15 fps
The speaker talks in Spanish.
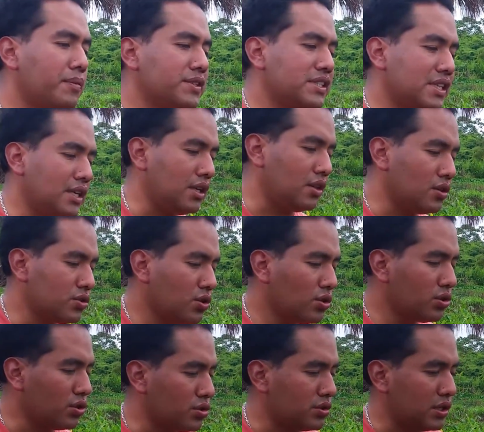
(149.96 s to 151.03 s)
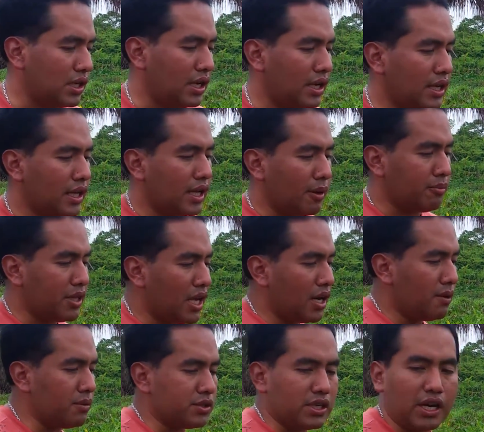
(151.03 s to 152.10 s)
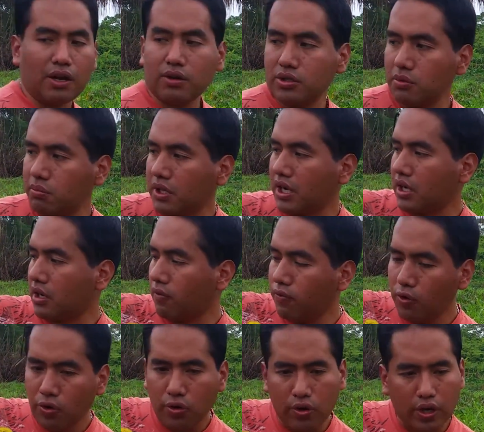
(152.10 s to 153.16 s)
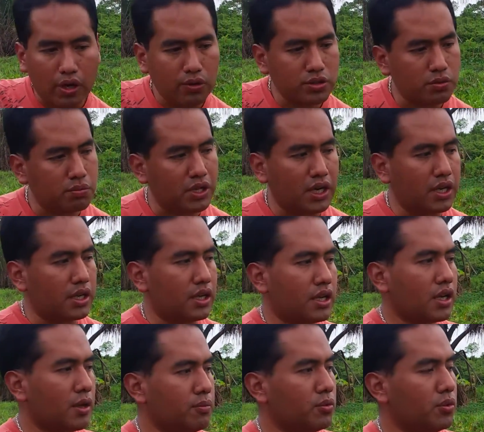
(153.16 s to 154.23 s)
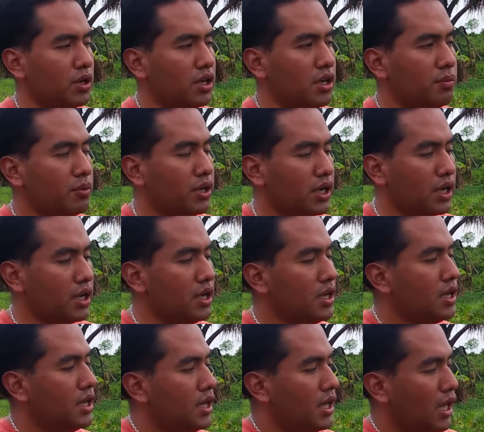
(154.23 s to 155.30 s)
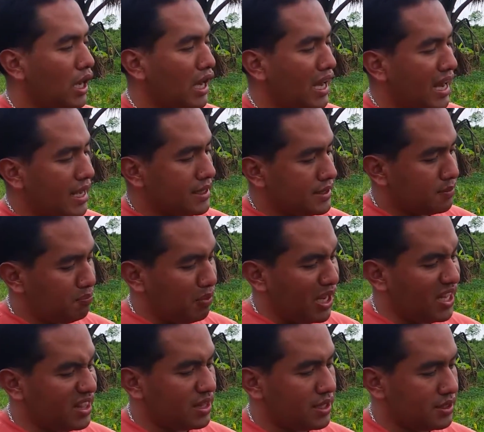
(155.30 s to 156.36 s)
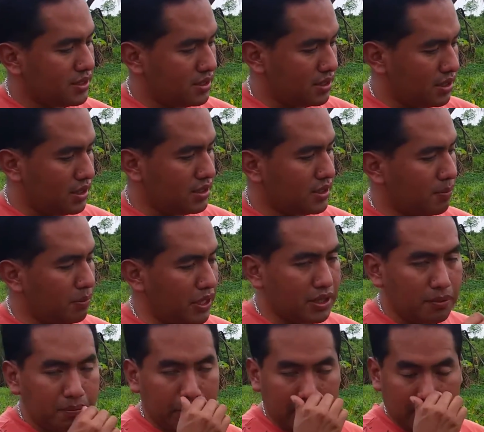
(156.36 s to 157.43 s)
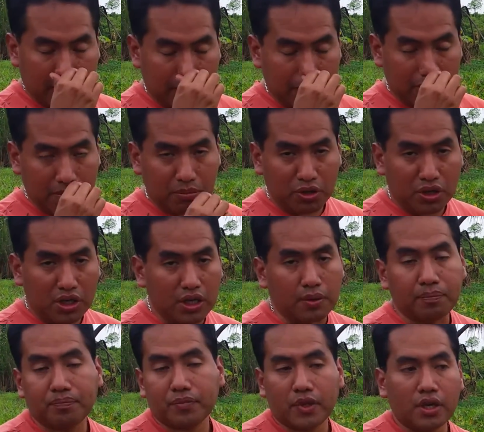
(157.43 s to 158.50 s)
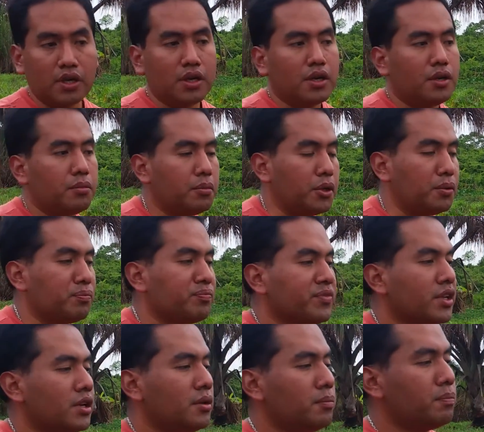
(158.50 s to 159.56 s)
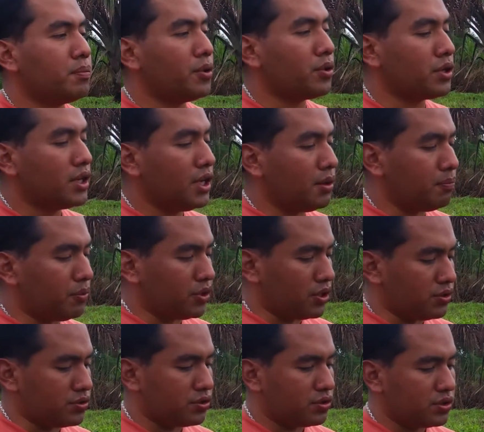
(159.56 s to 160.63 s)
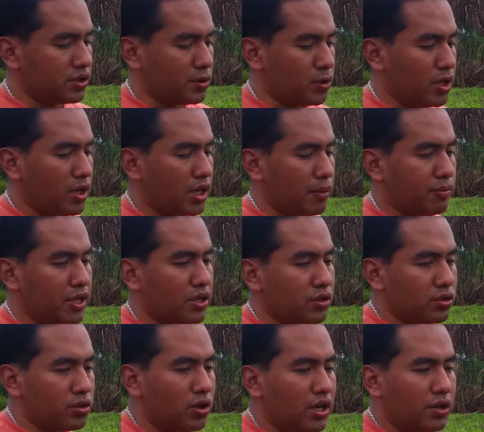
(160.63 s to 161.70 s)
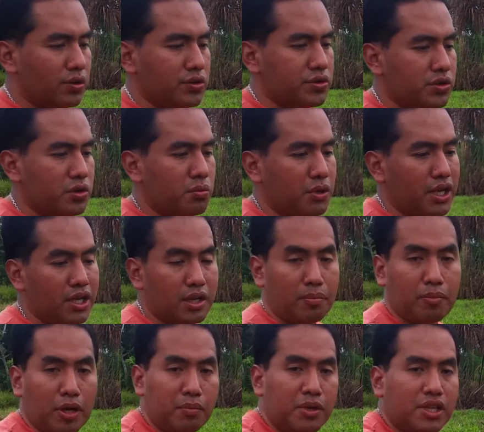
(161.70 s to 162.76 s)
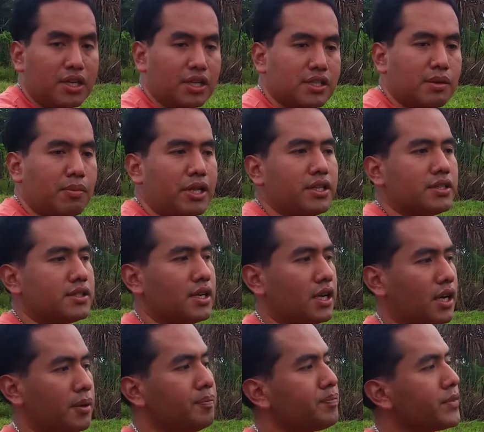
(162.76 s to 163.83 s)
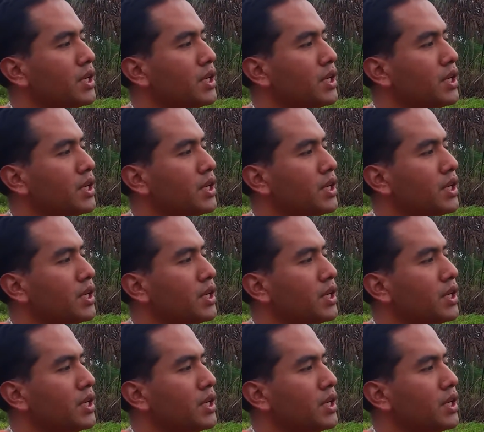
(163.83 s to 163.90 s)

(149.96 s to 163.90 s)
Si nosotros captáramos el agua subterránea, el flujo de agua subterránea que capturaría por acá, las plantas, estas plantas prácticamente morirían. Bueno, ¿por qué? Porque nosotros estaríamos captando todas las condiciones de humedad que permiten que esta planta esté acá.